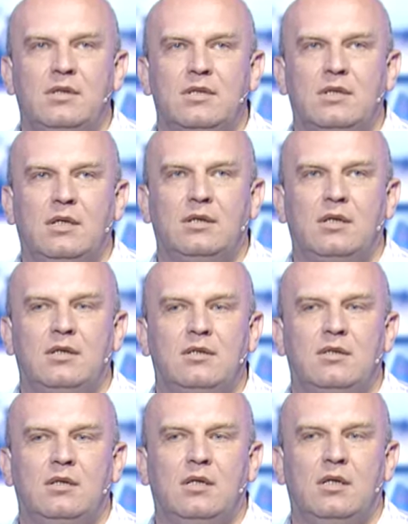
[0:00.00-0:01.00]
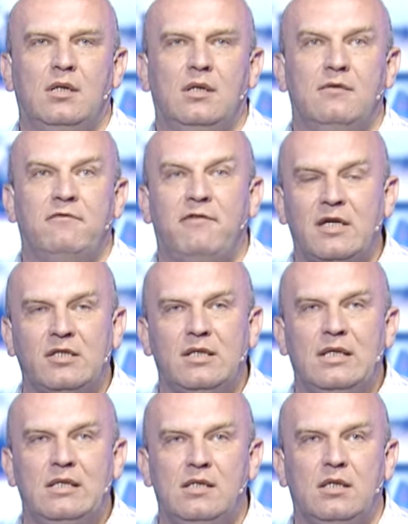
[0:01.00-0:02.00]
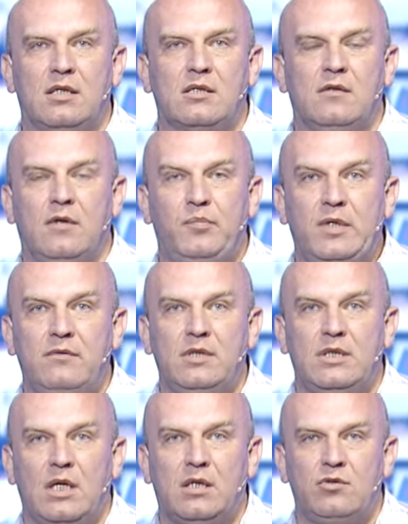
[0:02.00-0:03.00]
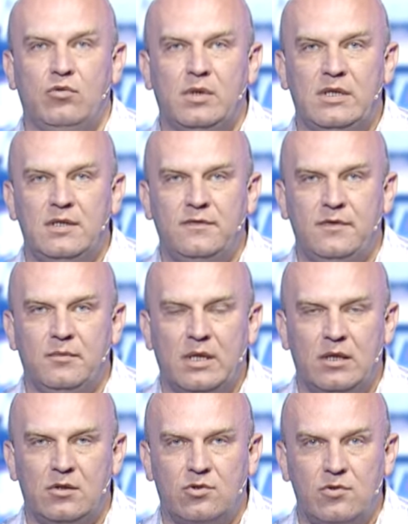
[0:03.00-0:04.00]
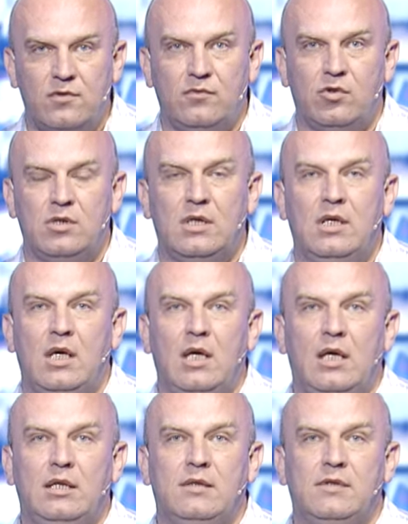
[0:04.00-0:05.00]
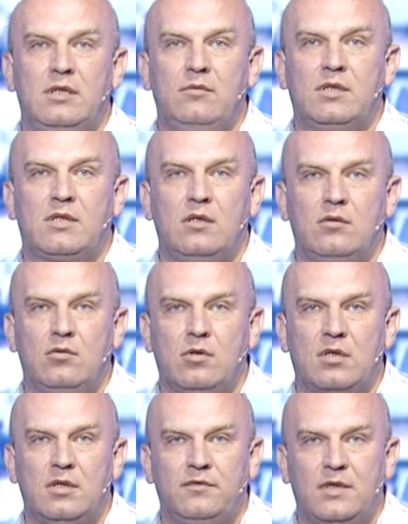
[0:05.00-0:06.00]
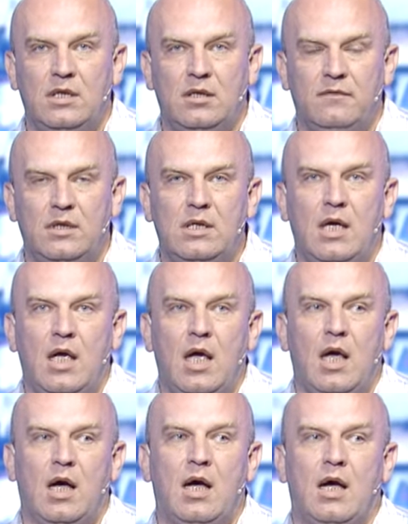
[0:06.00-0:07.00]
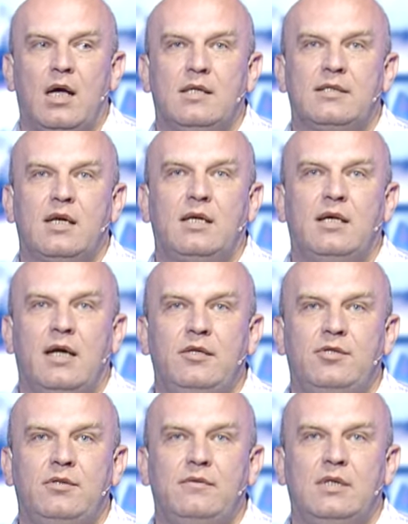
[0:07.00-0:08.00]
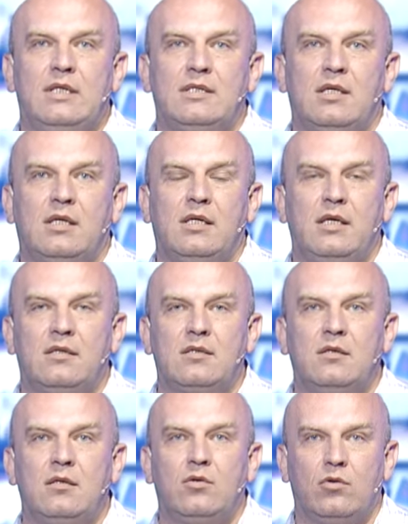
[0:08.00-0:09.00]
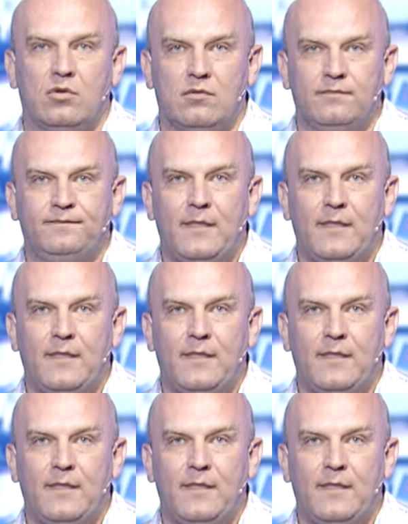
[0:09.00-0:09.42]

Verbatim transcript: достаточно важная и интересная. Во-первых, я хочу обратить внимание, что сегодня на Владимирской горке в Киеве а, заканчивается крестный ход –